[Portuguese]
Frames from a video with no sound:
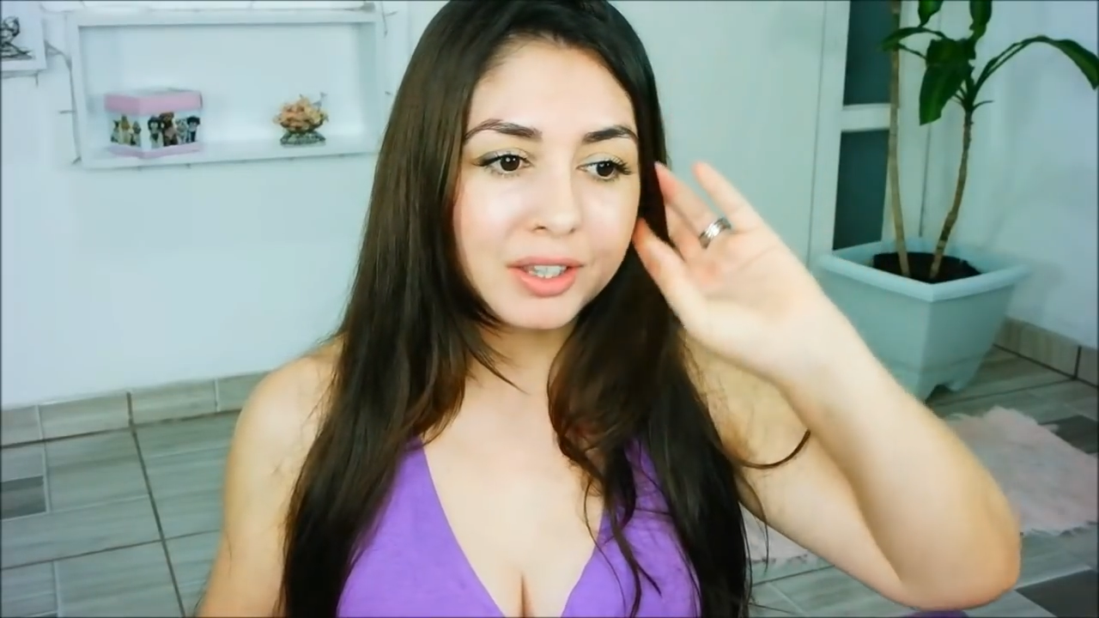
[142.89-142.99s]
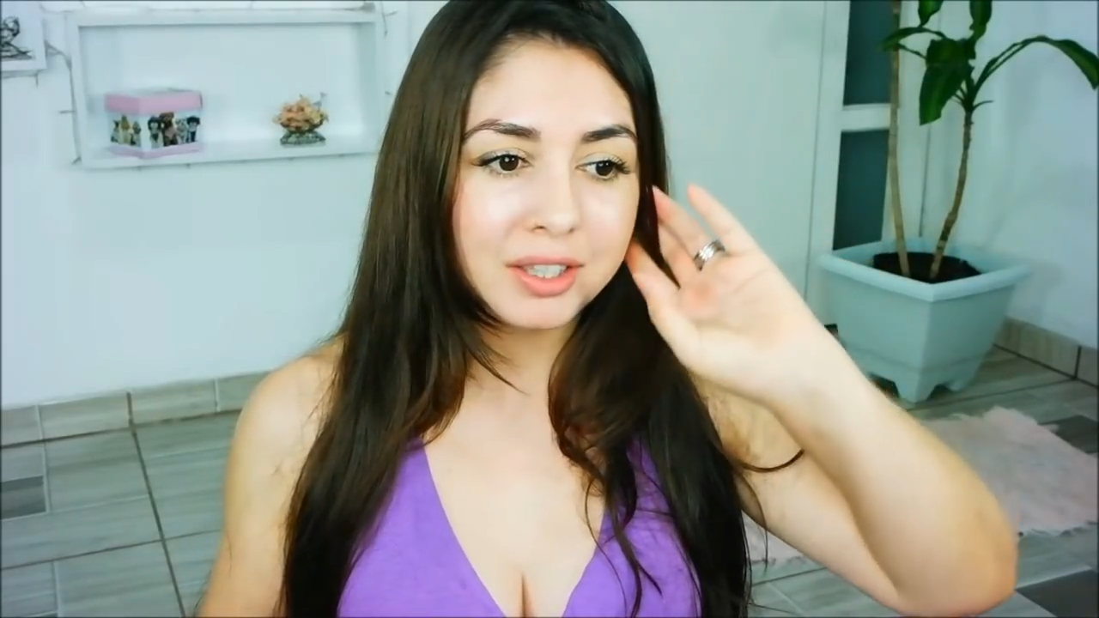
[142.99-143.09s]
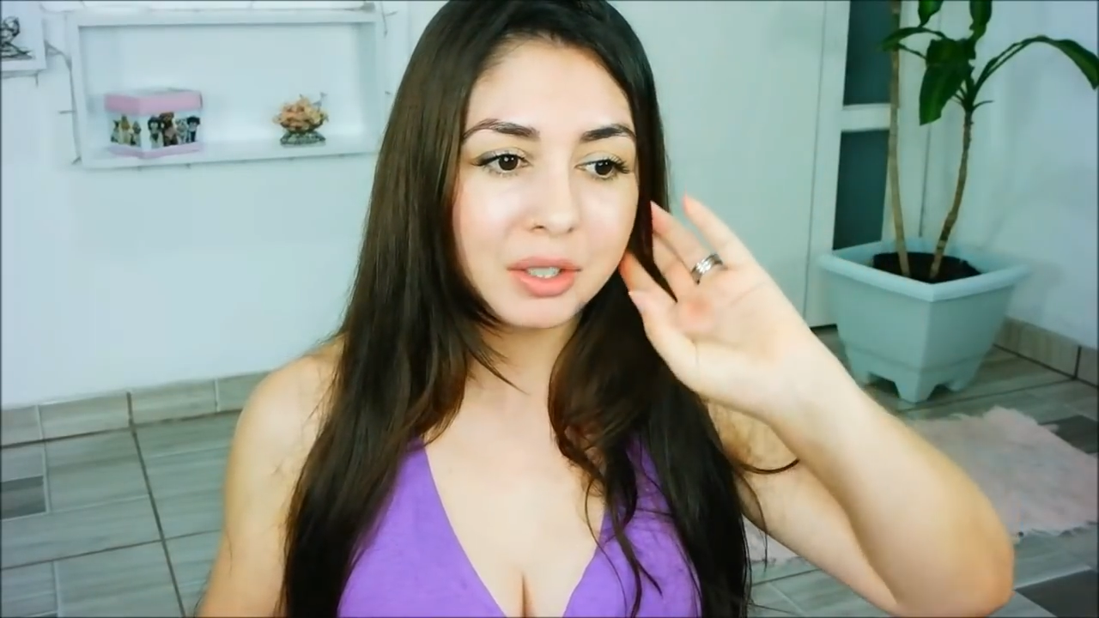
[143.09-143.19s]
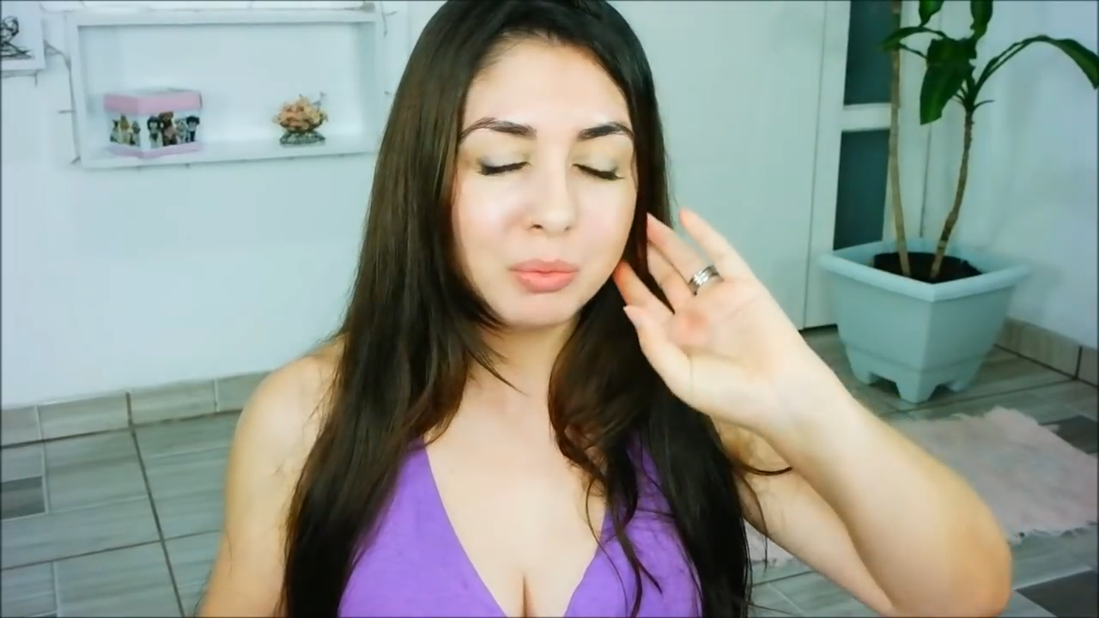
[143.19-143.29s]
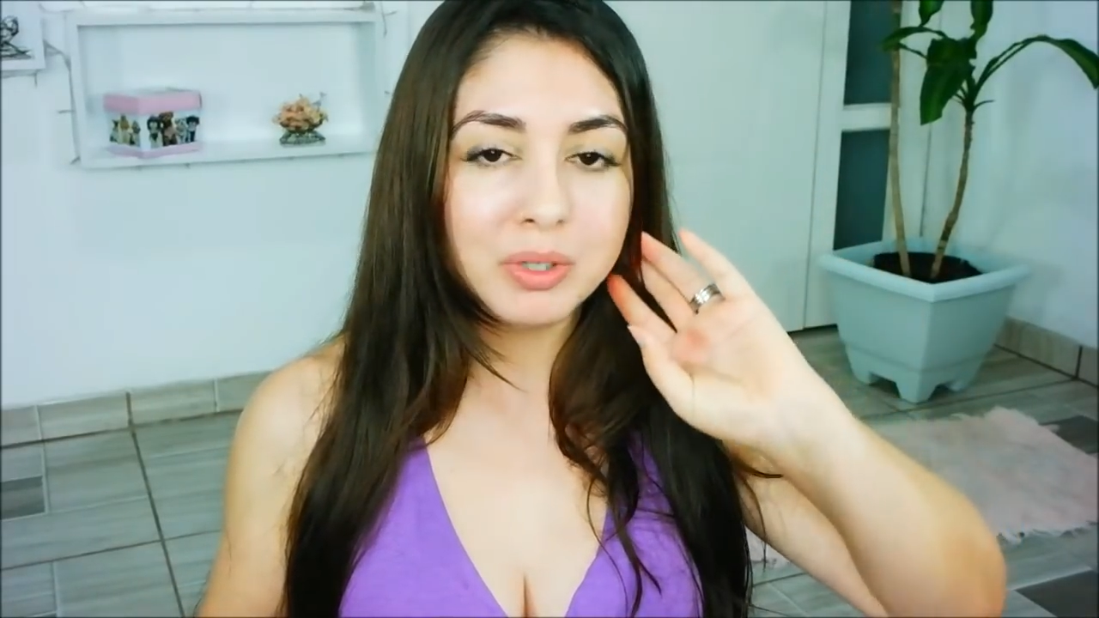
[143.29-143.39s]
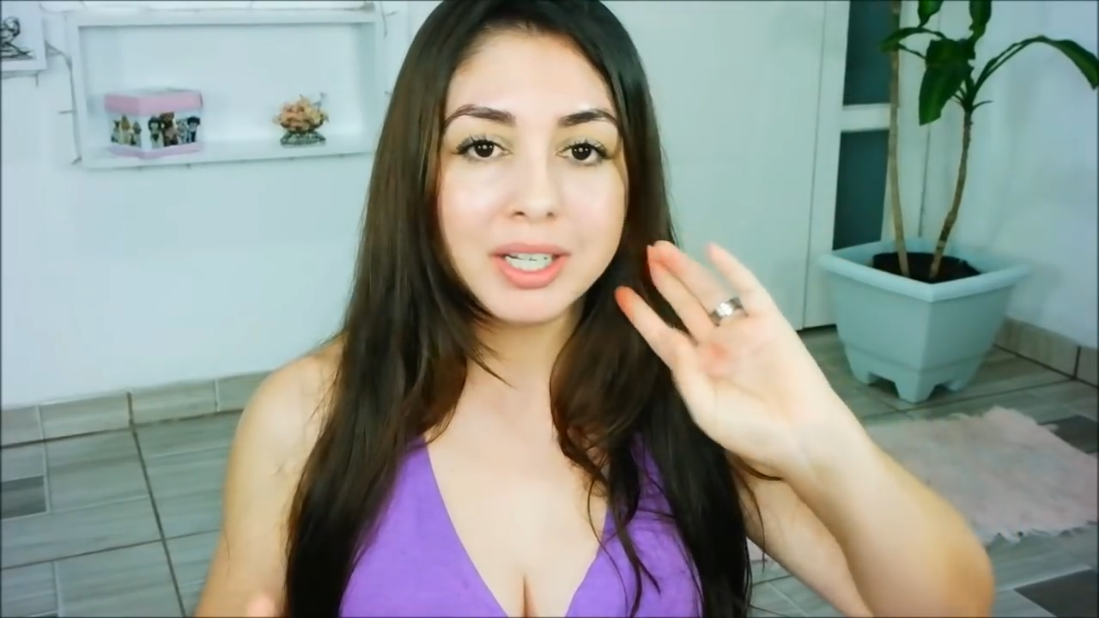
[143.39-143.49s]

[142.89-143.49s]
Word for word: tão